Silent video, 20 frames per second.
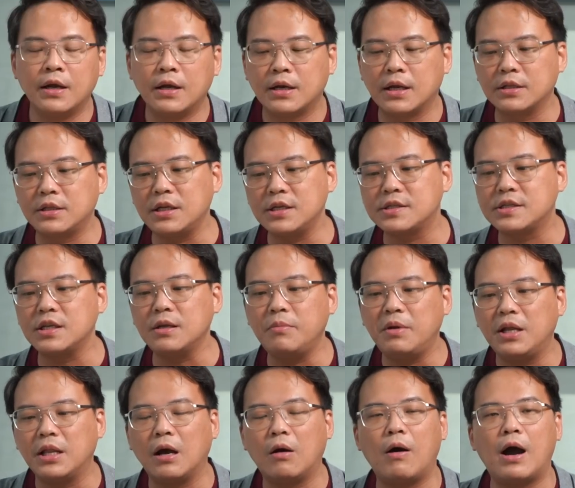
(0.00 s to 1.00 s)
那第四
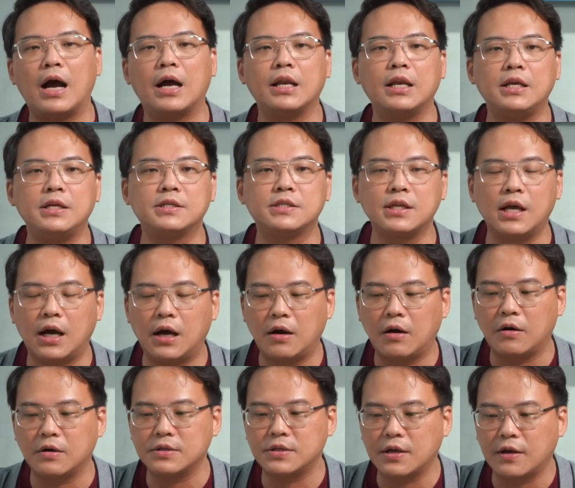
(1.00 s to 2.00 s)
名的话，你上
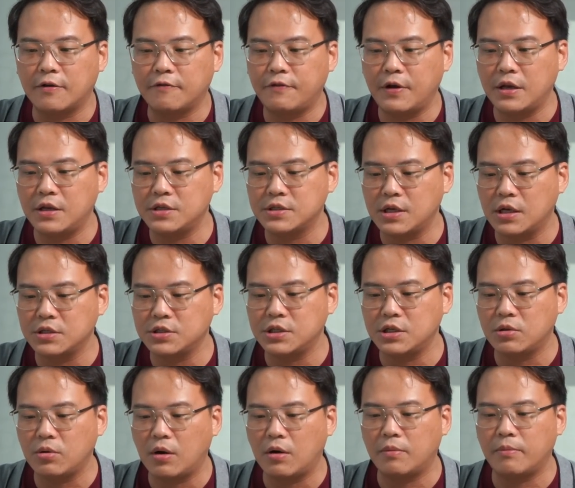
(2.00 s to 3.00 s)
啊，整个泛你上
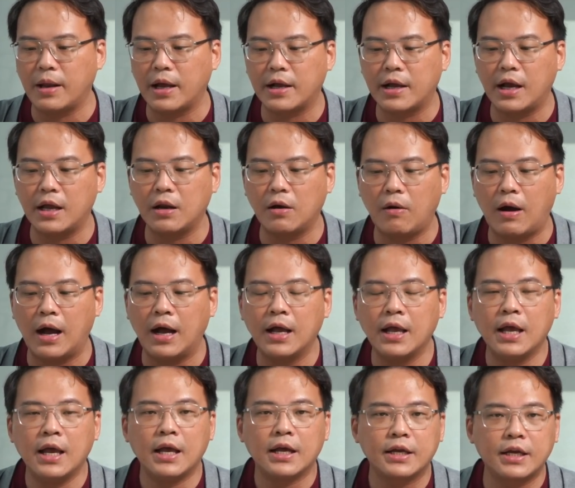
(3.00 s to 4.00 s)
集团，我们来看的
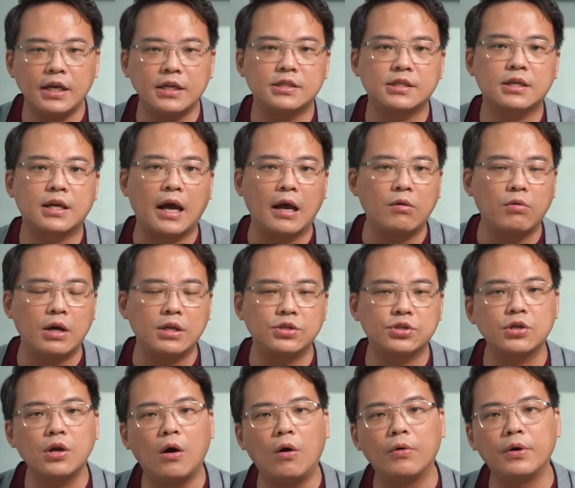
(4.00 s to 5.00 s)
话，Kiss 改款
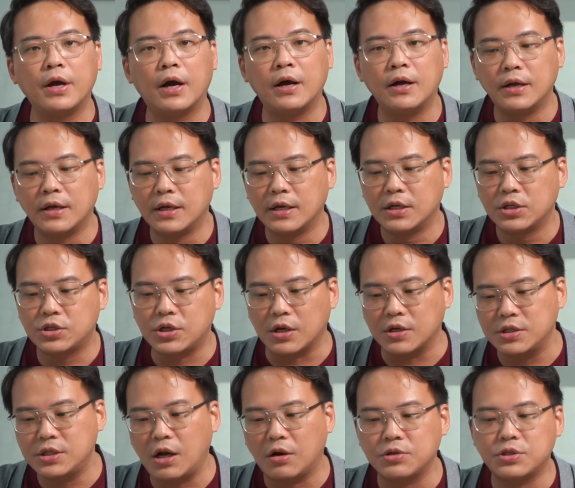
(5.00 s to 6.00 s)
之后呢，
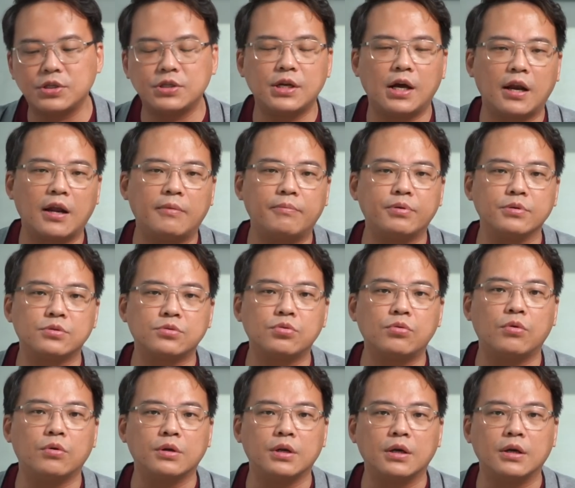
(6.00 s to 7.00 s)
成效是相当不
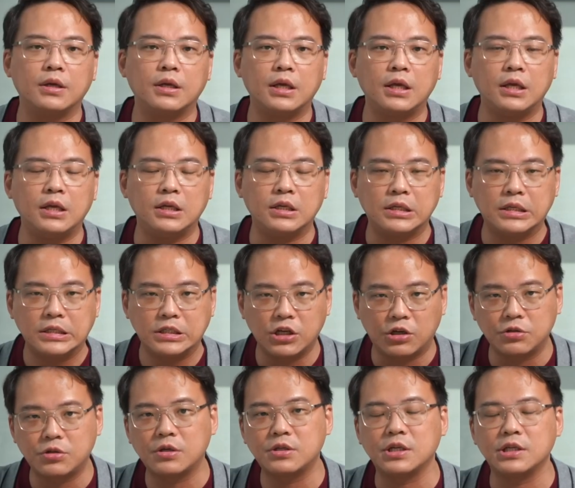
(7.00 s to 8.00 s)
错的。以
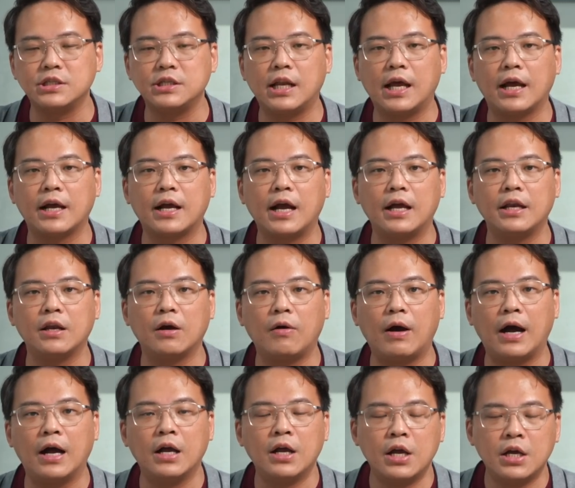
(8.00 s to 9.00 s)
销售成绩来看的
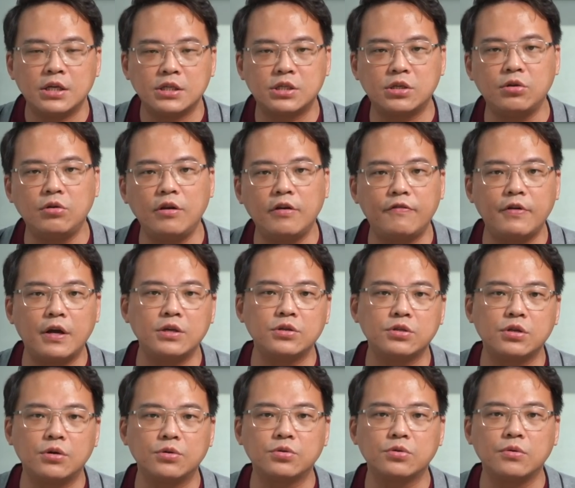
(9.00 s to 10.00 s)
话，十一月份
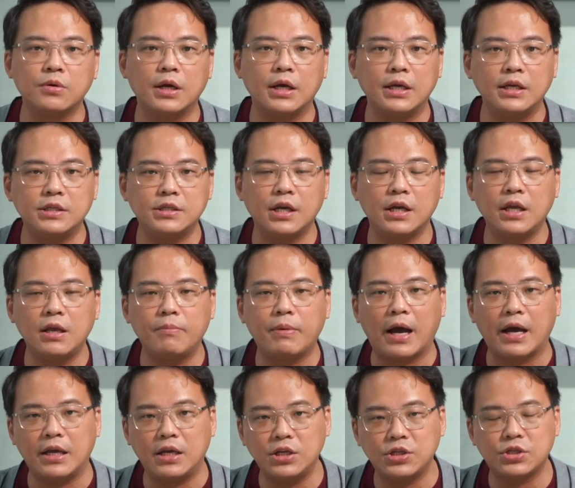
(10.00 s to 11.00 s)
售出了一千一
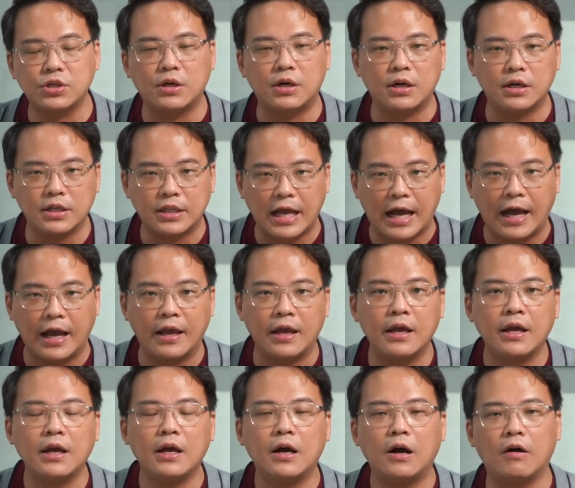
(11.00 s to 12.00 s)
百一十二台，
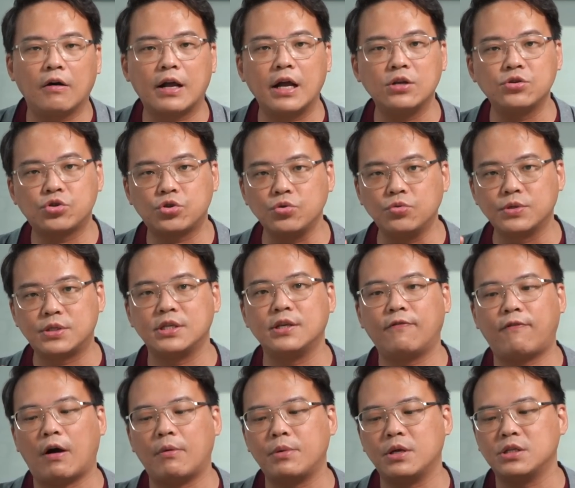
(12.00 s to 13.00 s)
哦，看数字
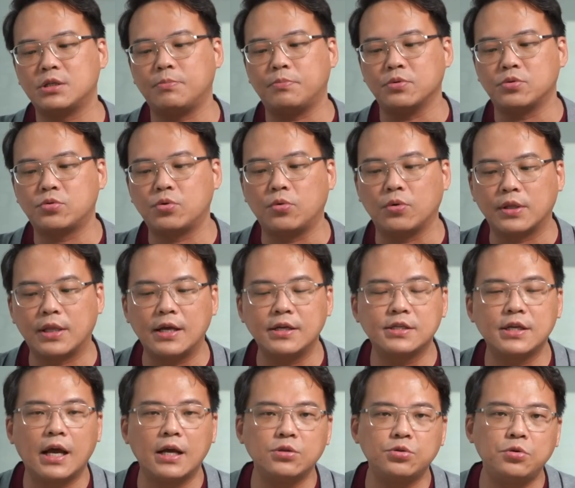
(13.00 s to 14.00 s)
方面是不错，但
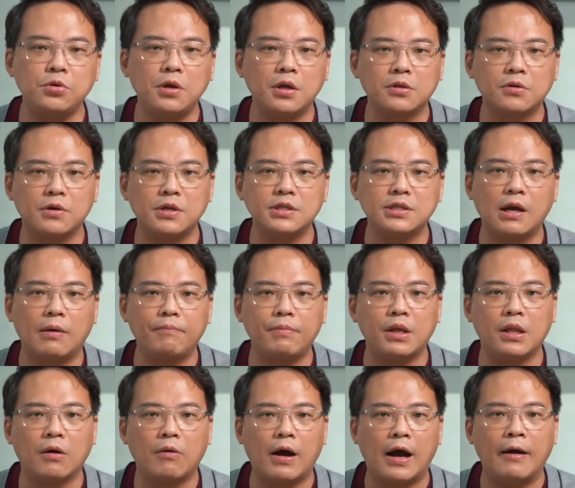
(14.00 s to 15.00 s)
是按去年同期相
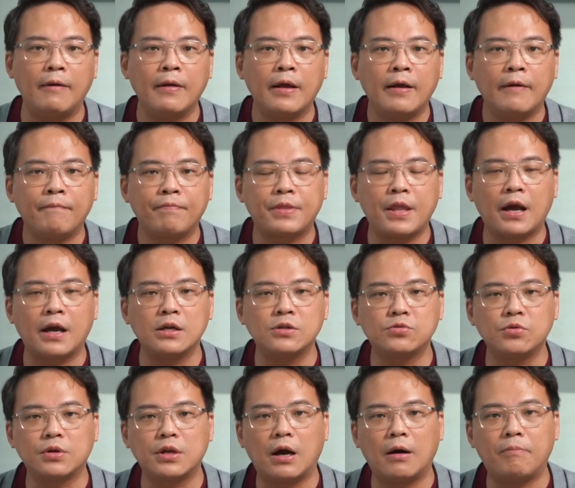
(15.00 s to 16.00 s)
比的话，大概
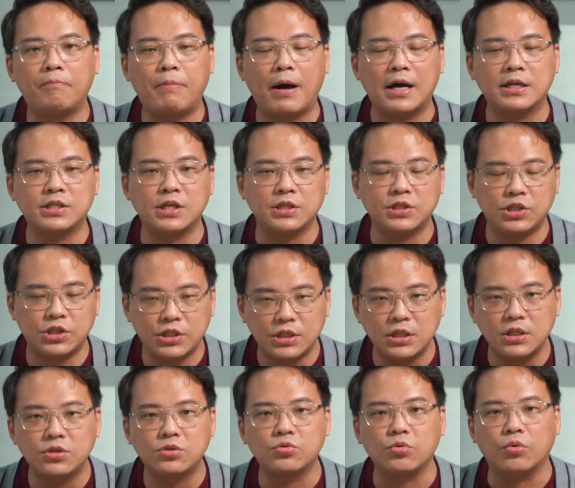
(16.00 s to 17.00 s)
做到八成
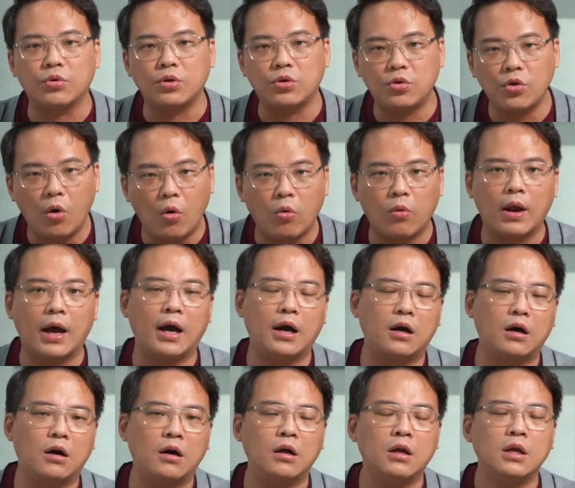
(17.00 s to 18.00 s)
七左右了
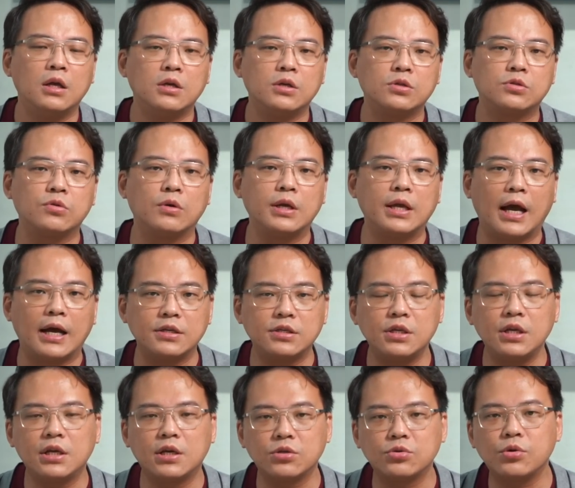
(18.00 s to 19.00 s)
哈，所以还
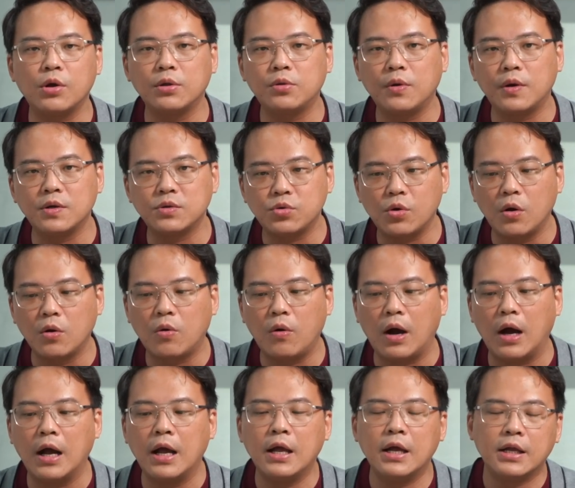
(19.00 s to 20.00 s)
是一个衰退的状
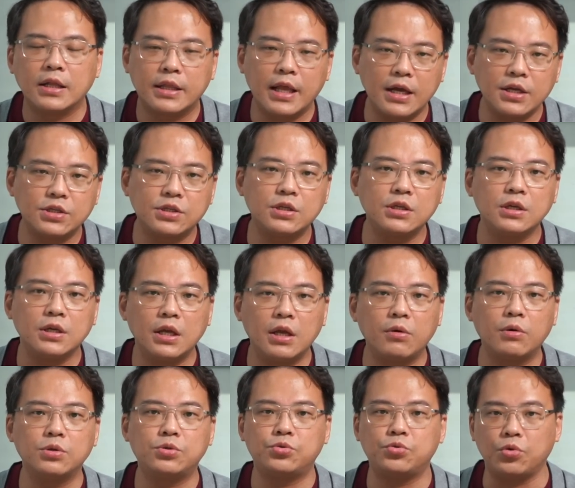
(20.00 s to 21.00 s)
况。但是
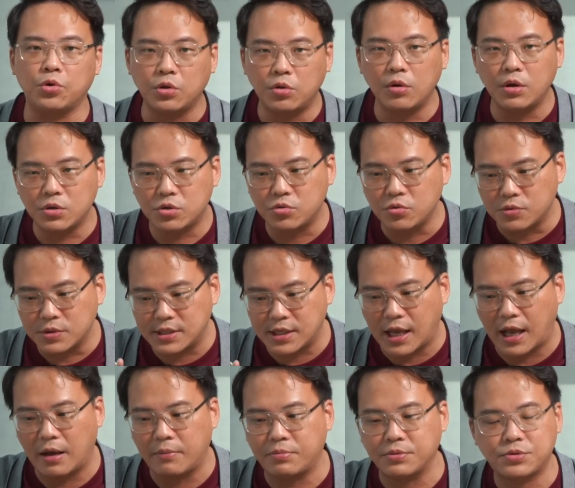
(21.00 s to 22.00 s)
因为绝对数字
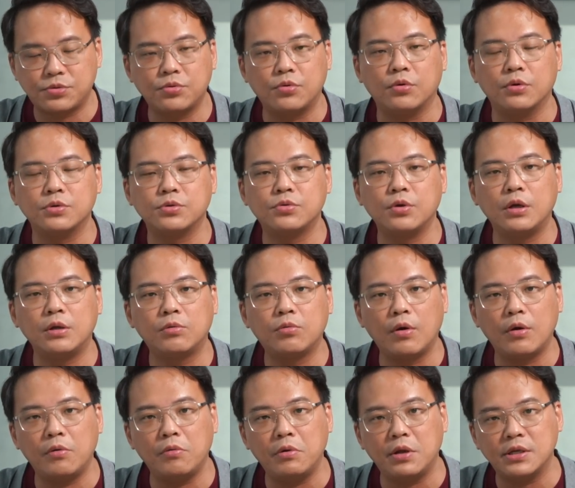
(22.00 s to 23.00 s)
还不错，所以
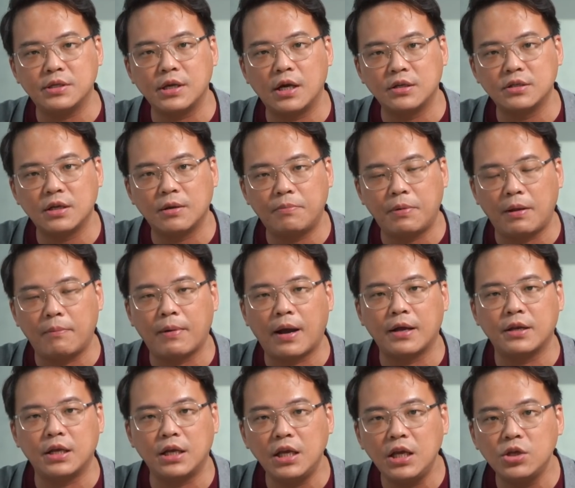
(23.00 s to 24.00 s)
对于你上这品
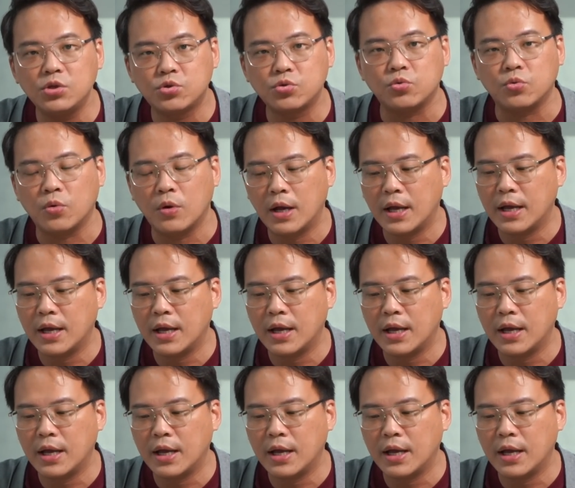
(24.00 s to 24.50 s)
牌的益处